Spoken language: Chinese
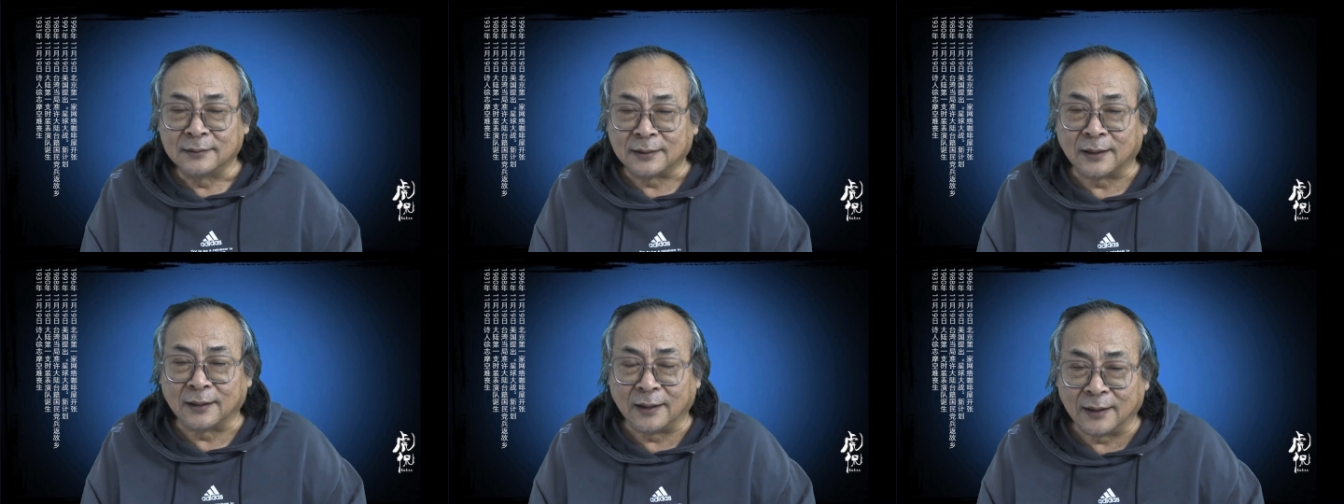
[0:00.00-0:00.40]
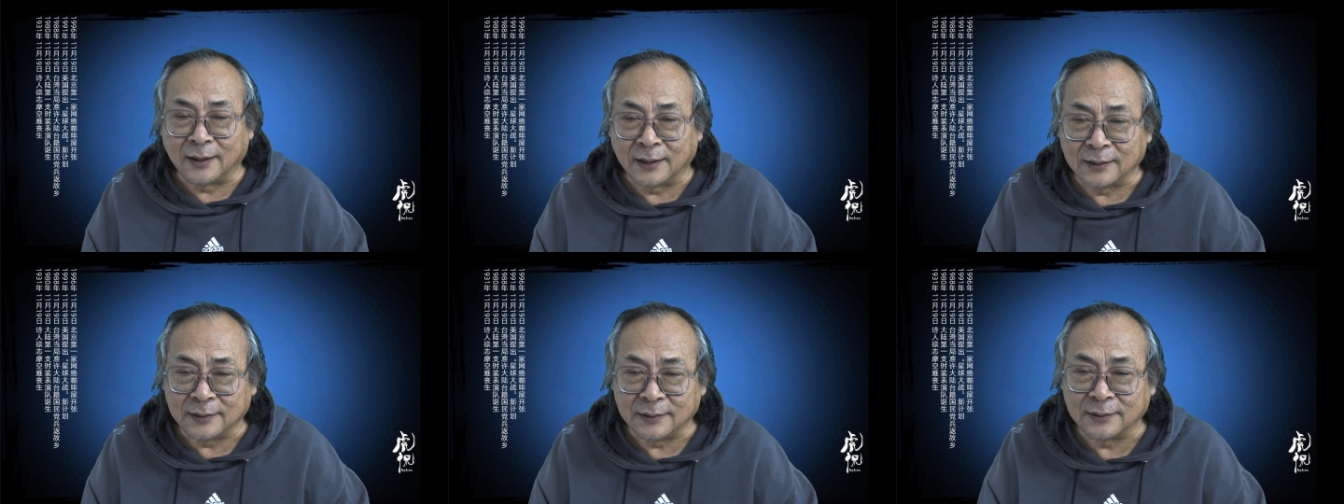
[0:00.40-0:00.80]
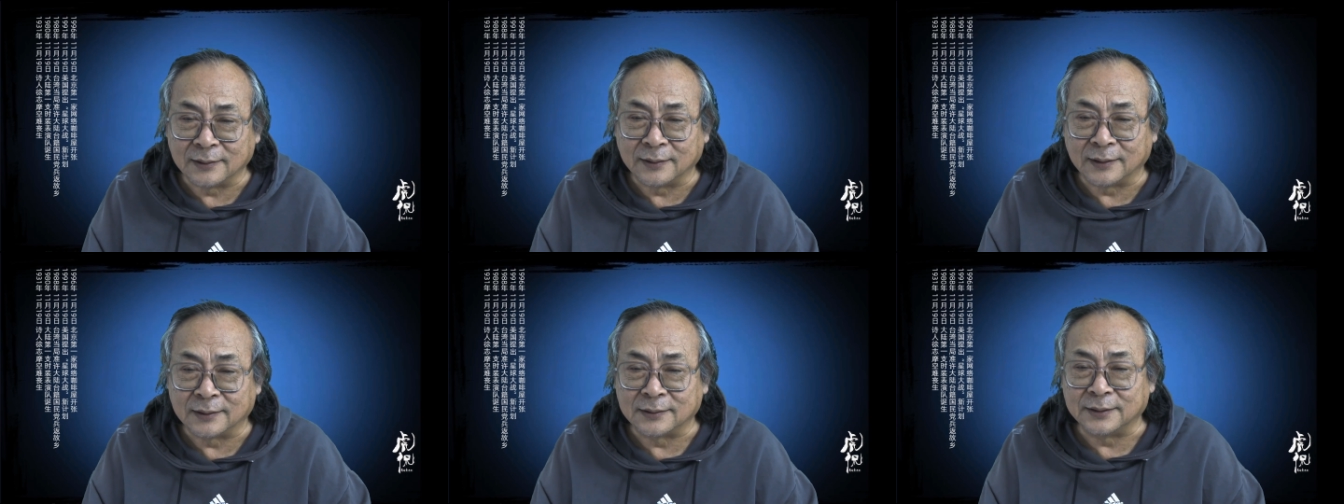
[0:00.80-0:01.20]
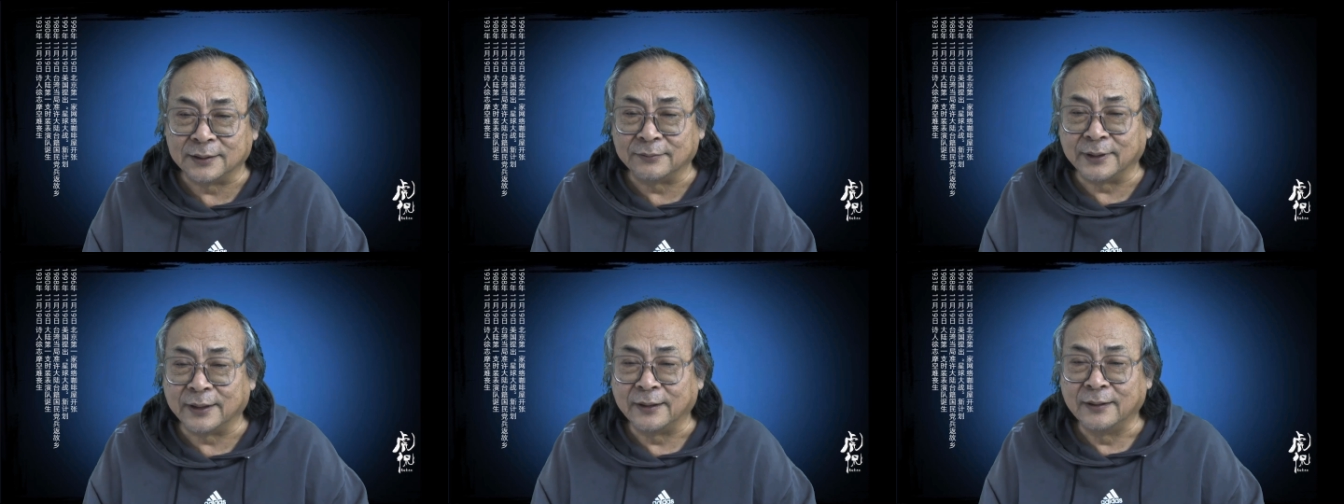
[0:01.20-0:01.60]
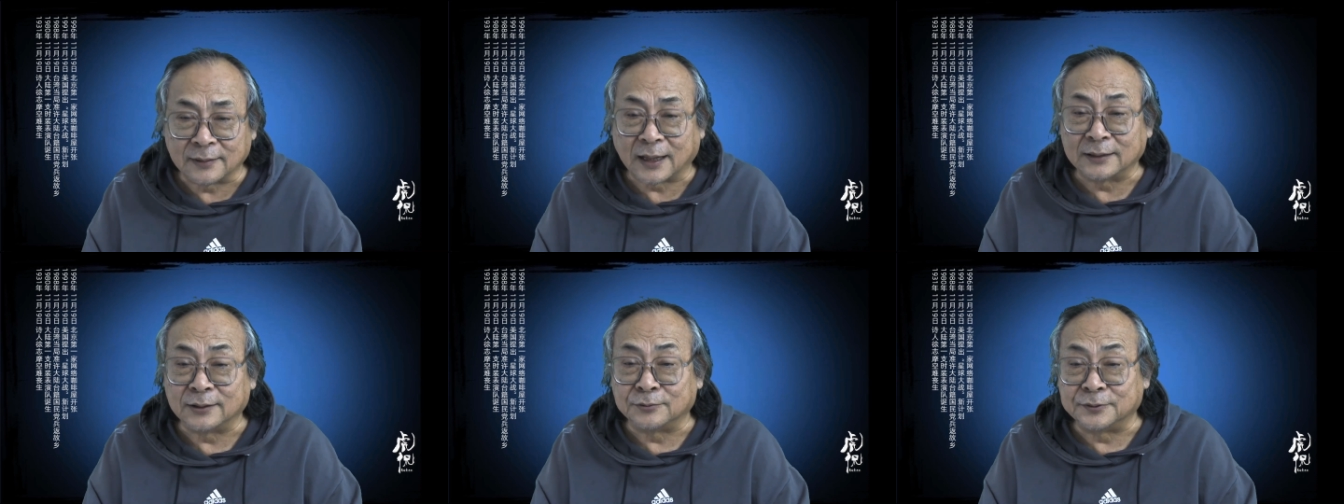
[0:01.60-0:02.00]
当然了，一个也是因为
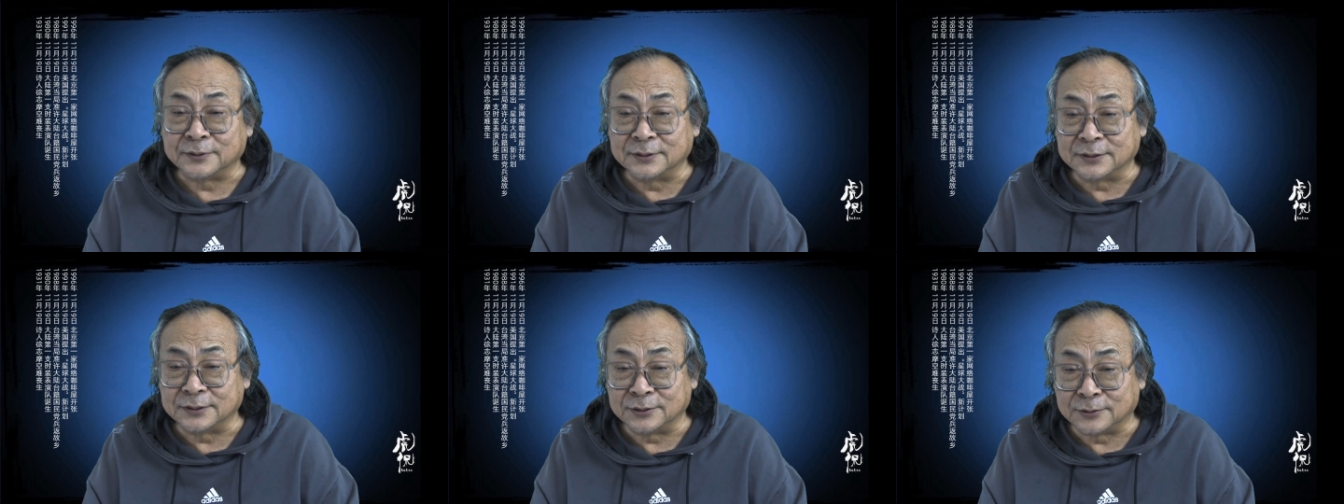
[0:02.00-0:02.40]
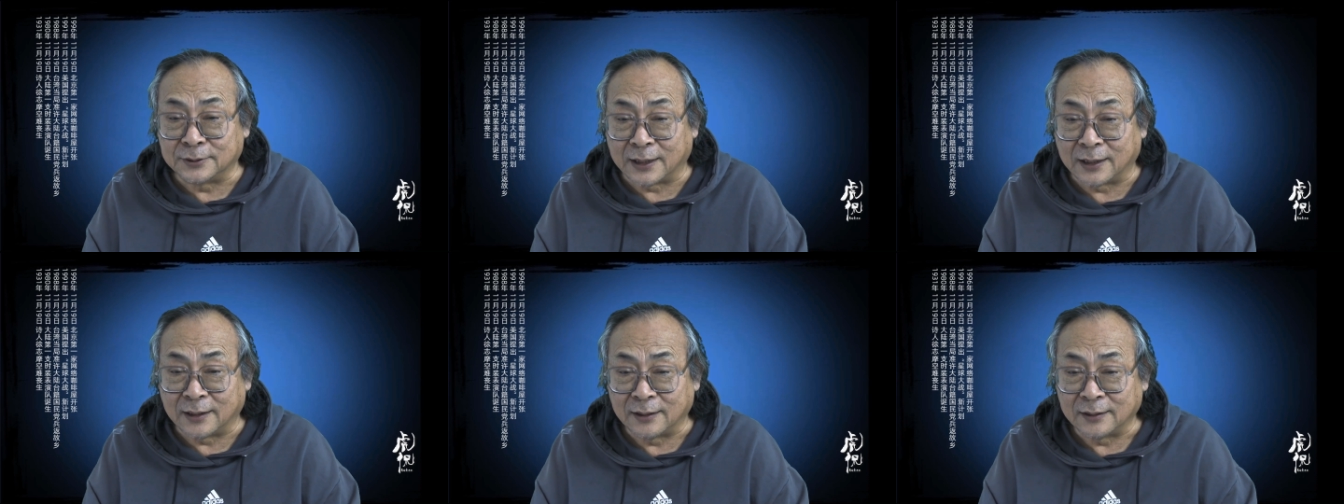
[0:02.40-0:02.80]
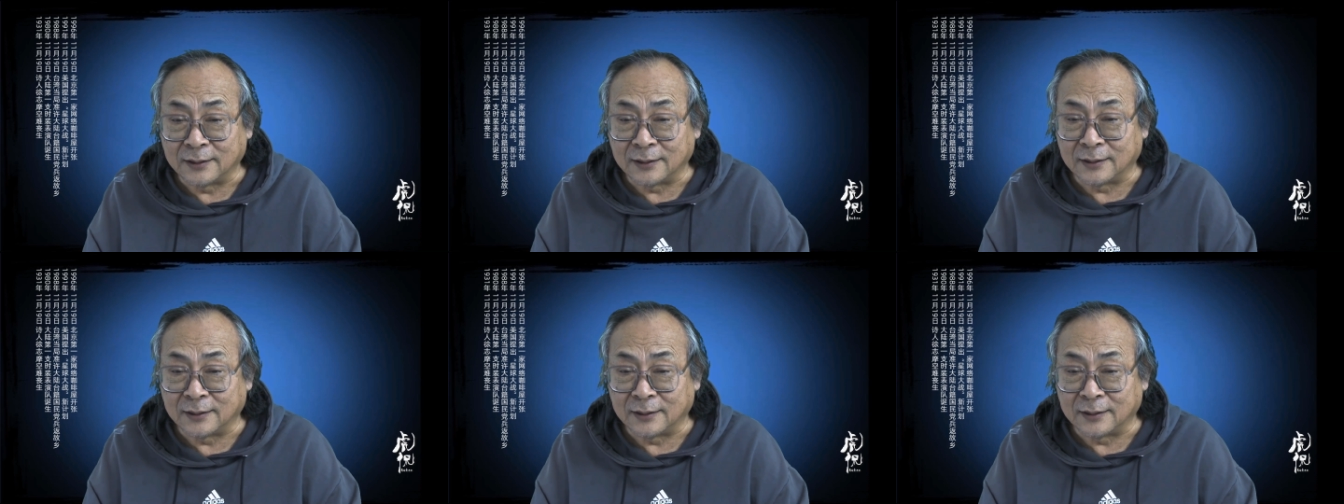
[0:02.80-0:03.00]
打倒冯自修啊，